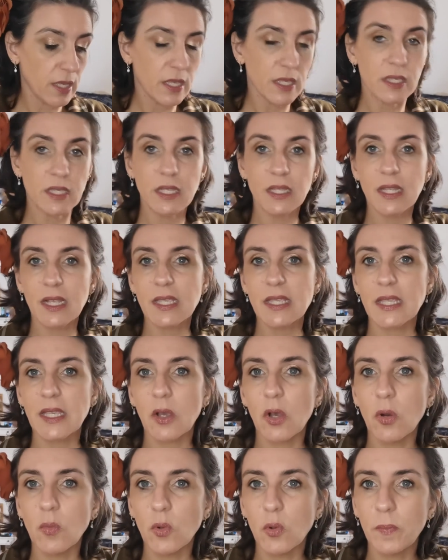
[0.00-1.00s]
C'est un
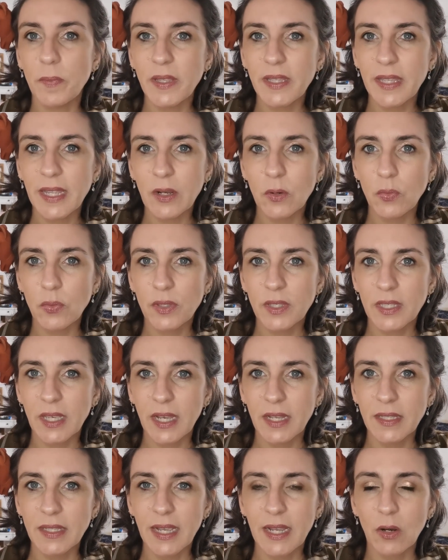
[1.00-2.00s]
sérum au
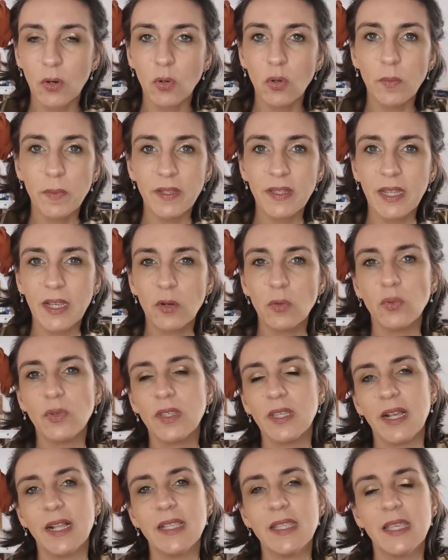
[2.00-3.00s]
bêta-glucane. Alors le
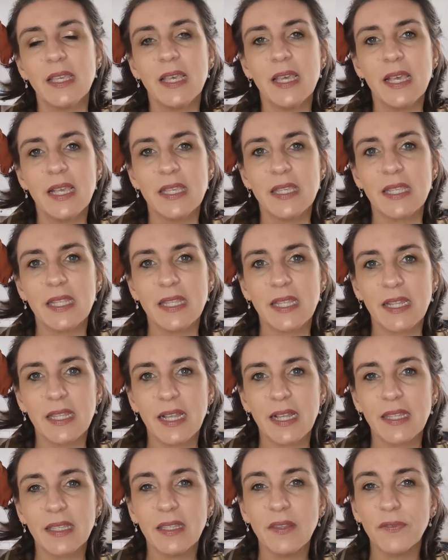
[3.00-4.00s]
bêta-glucane, c'est un
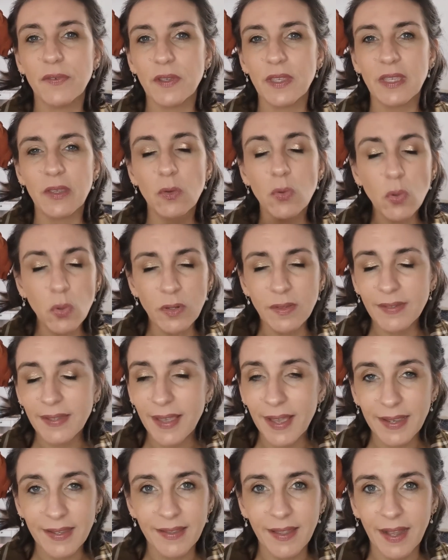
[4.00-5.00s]
actif
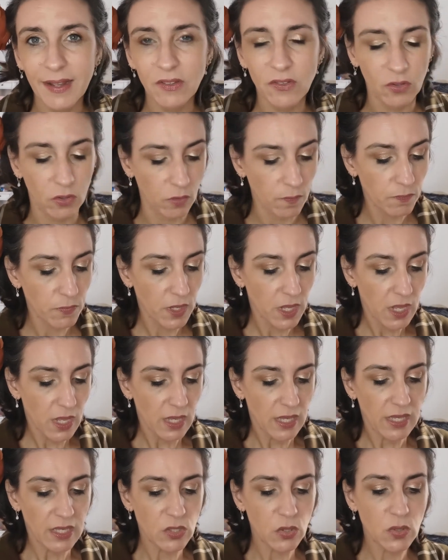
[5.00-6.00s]
ultra hydratant.
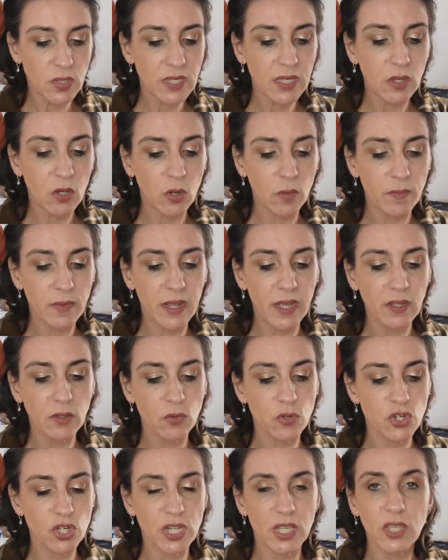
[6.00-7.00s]
Et ce sérum-là,
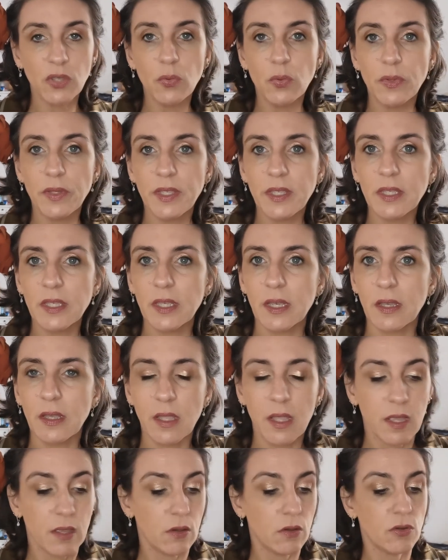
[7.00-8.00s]
de chez I Unique,
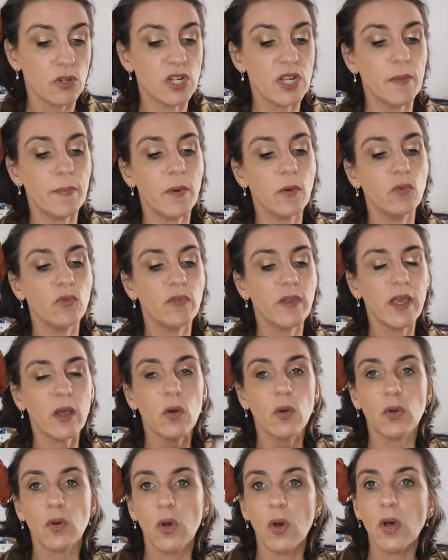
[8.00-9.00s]
euh, je ne l'ai pas ouvert
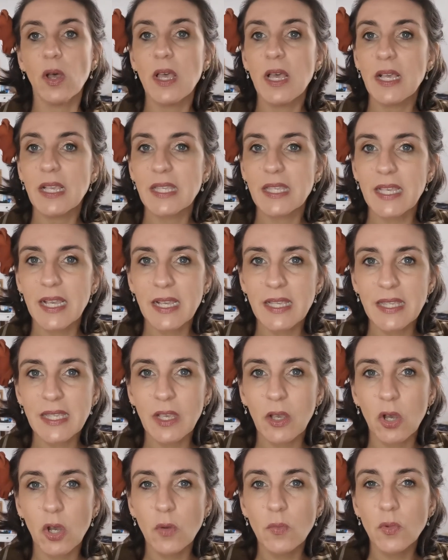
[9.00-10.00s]
encore, c'est un
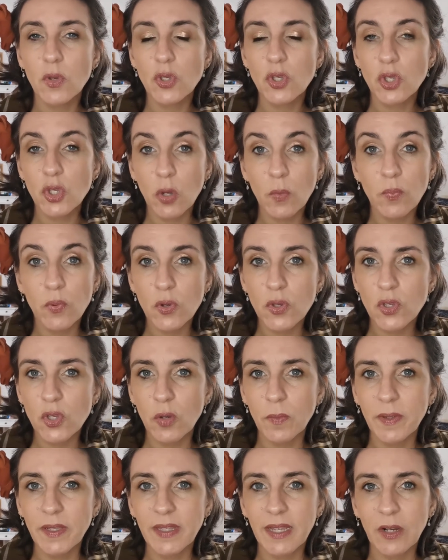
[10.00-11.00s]
sérum
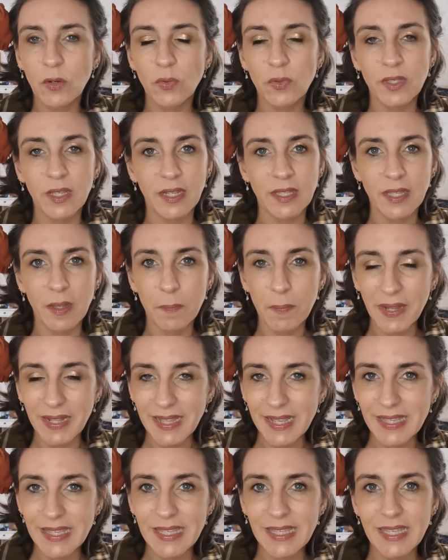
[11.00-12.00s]
100% bêta-glucane. Il n'y a pas
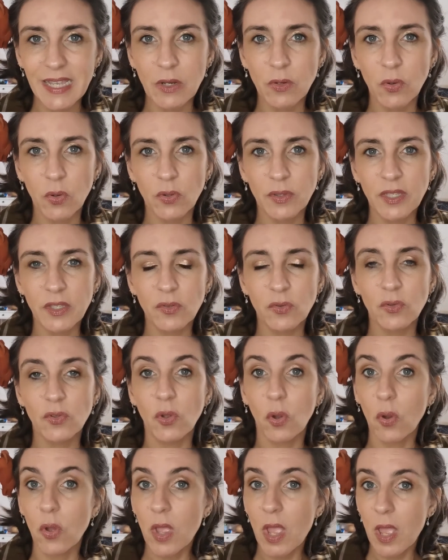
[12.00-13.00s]
d'acide hyaluronique
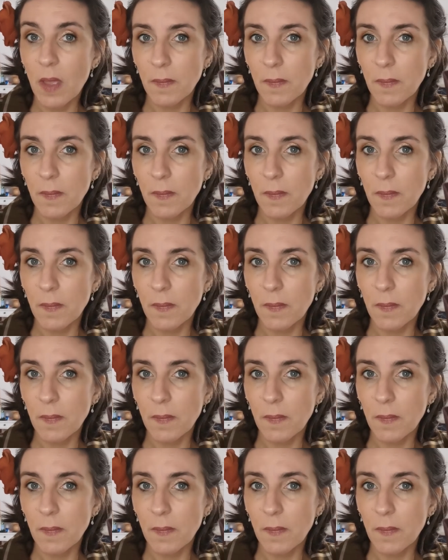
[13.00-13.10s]
dedans.